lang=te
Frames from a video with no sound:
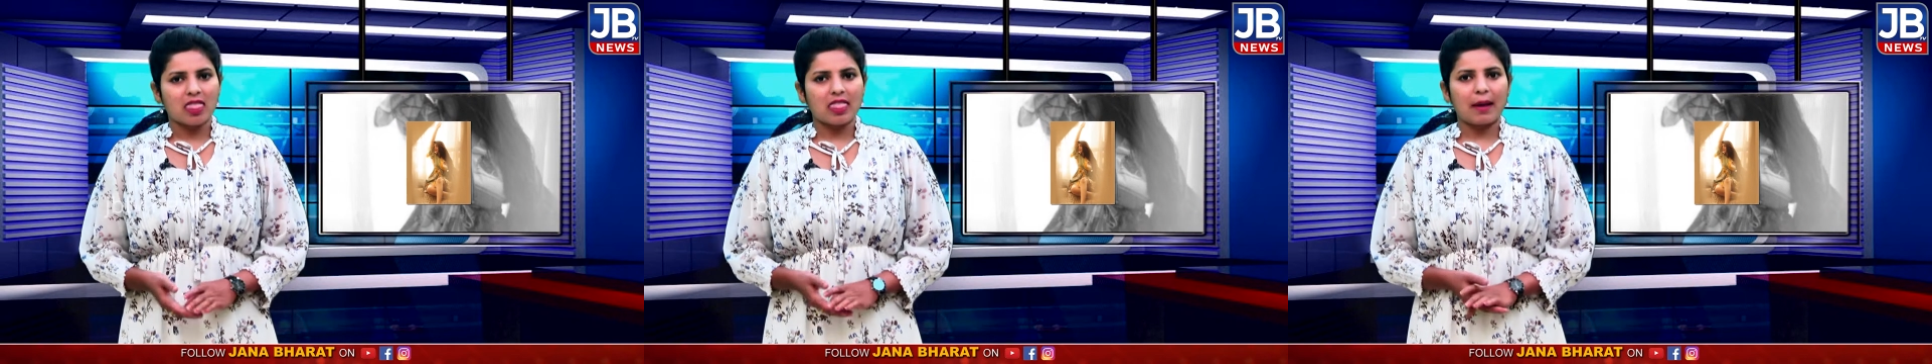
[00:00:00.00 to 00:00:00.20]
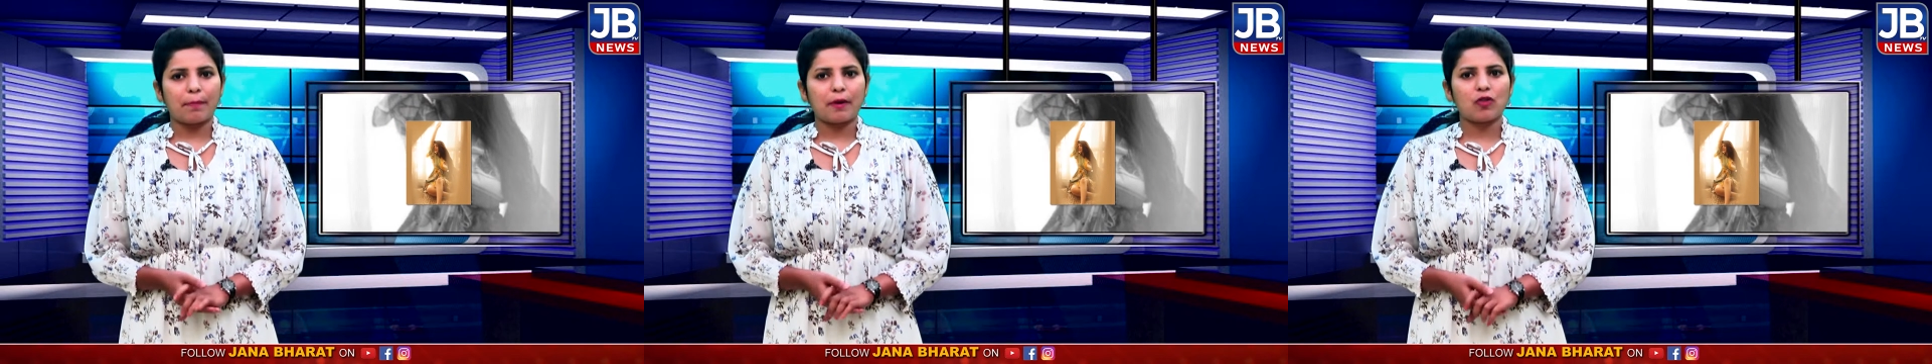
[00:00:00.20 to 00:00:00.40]

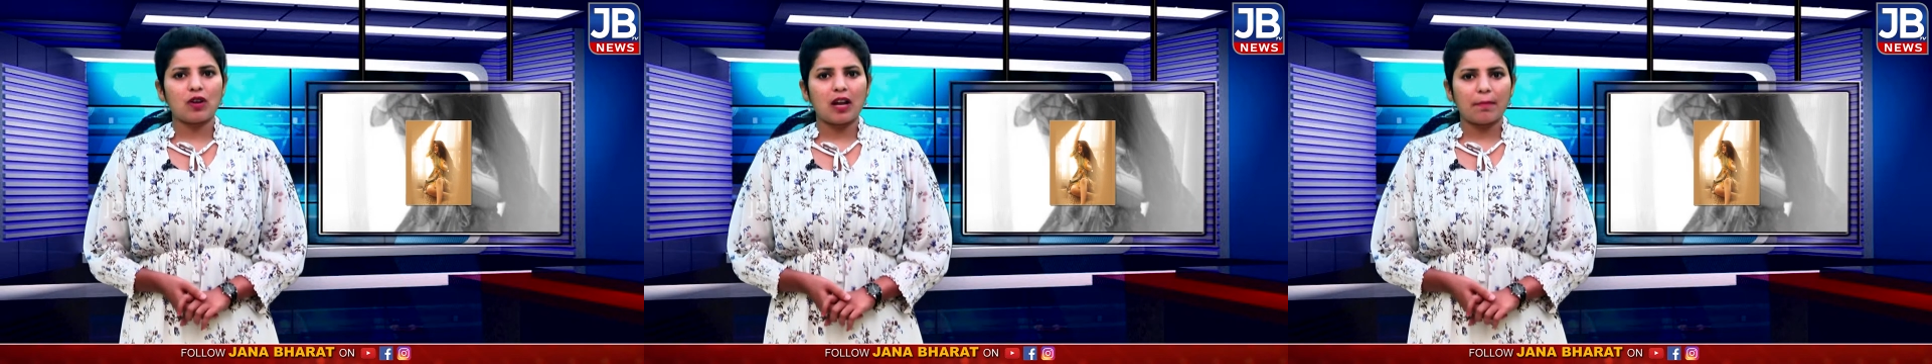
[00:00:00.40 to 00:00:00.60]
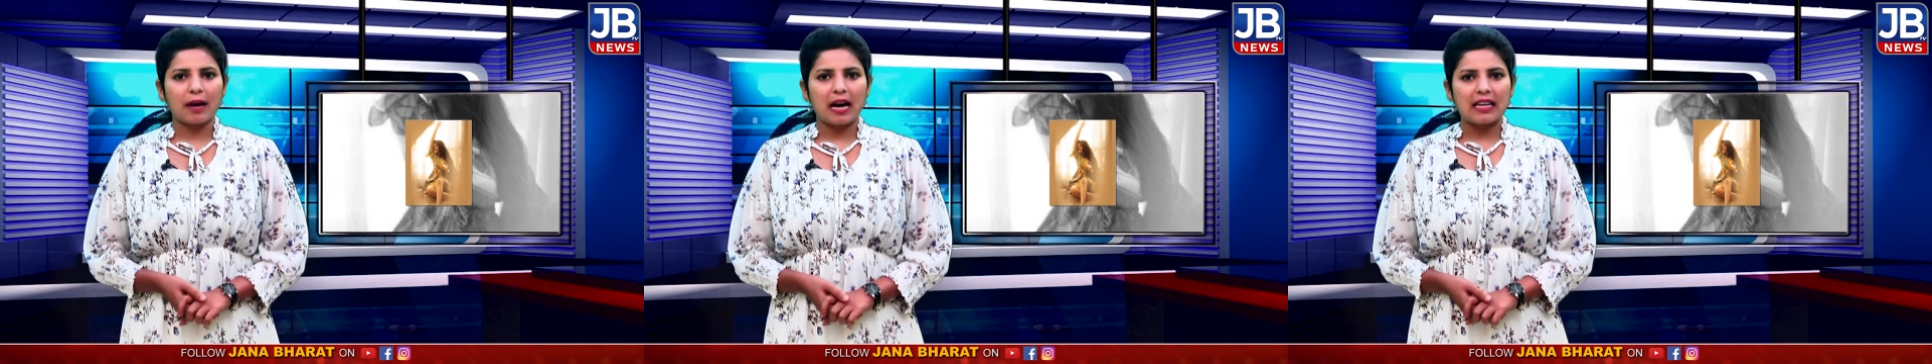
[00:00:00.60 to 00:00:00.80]

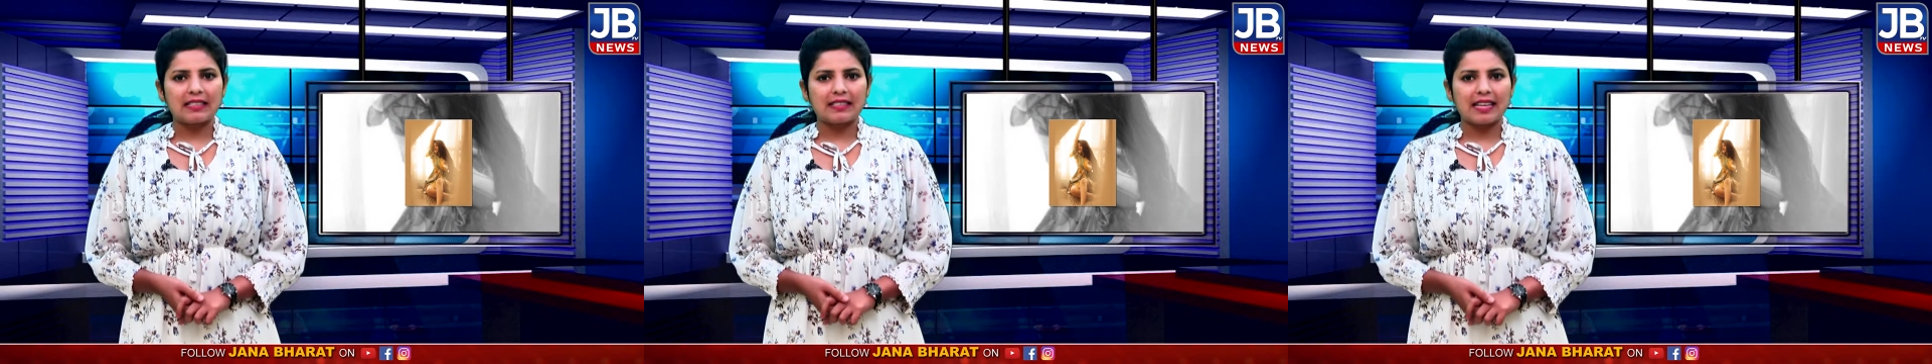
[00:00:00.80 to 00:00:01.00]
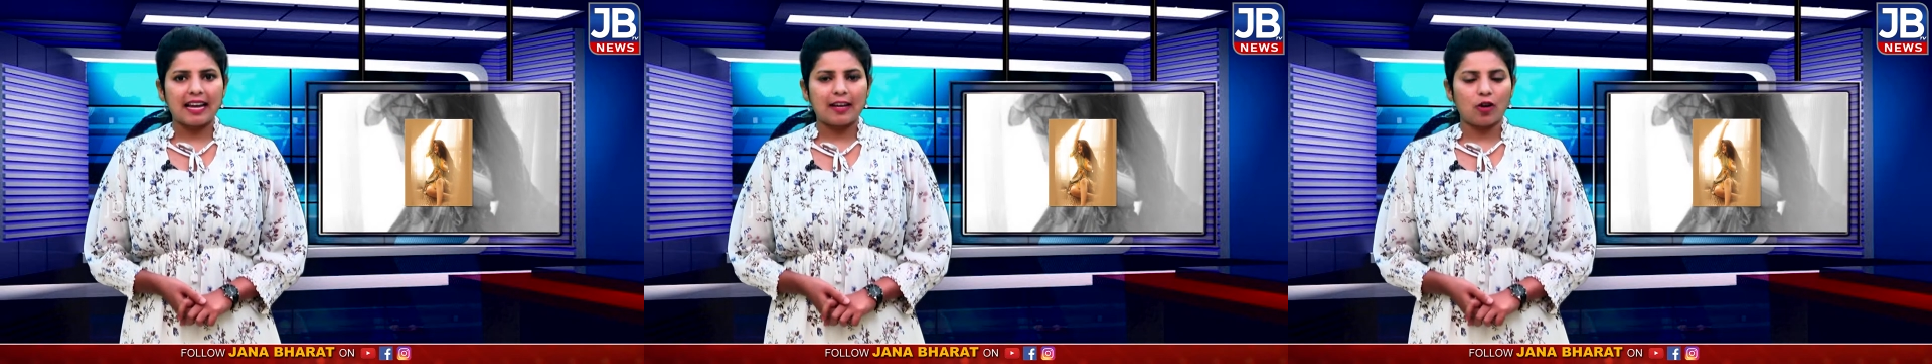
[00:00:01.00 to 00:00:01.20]
తప్పకుండా భారీ
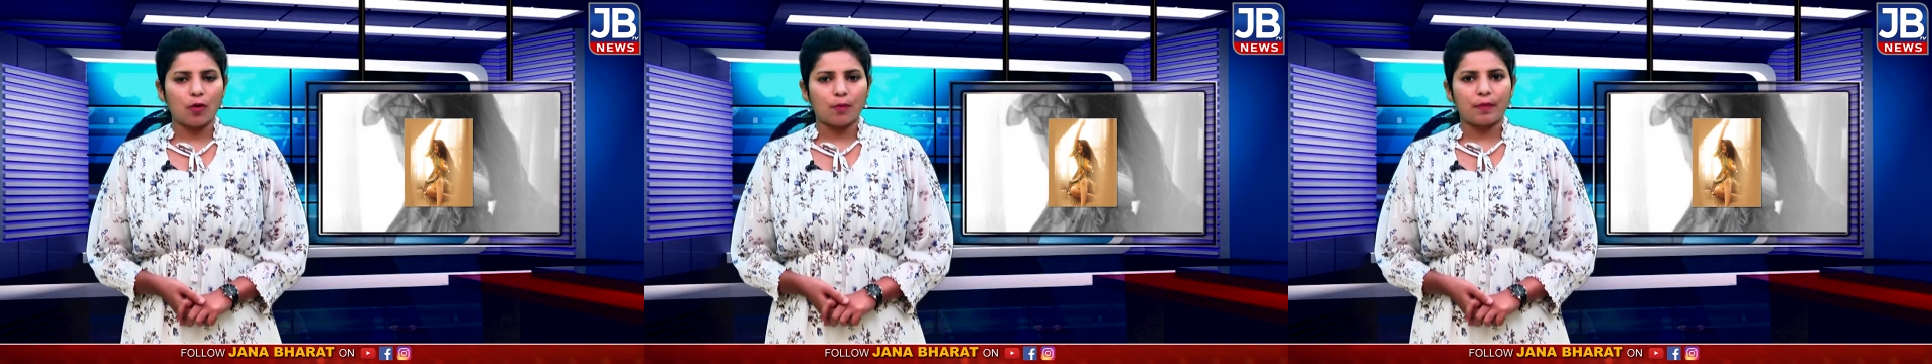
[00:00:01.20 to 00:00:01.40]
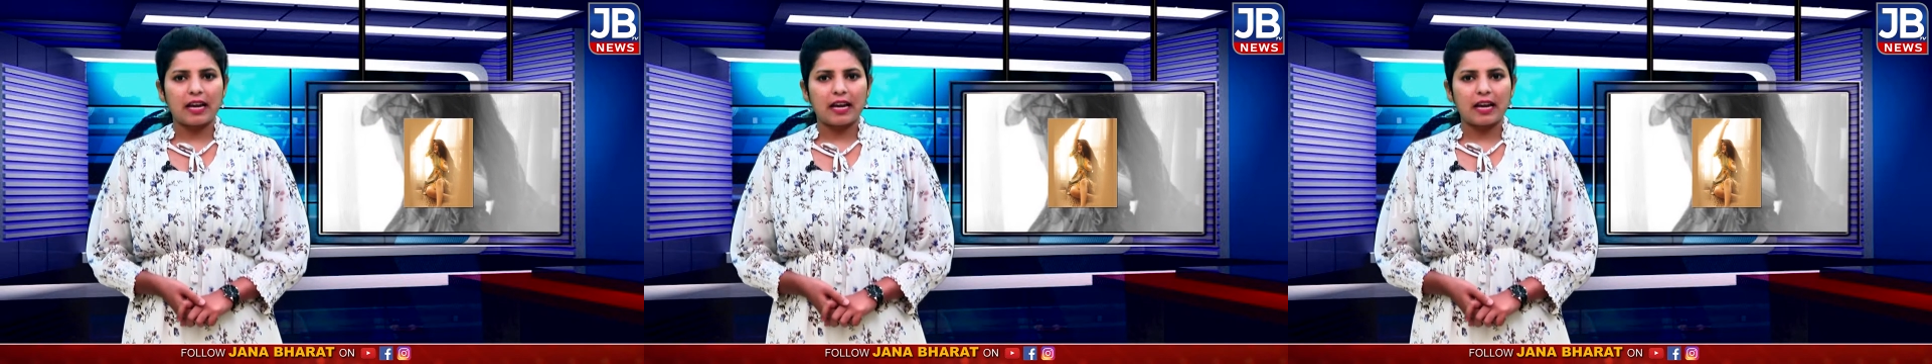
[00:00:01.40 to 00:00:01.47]
స్థాయిలో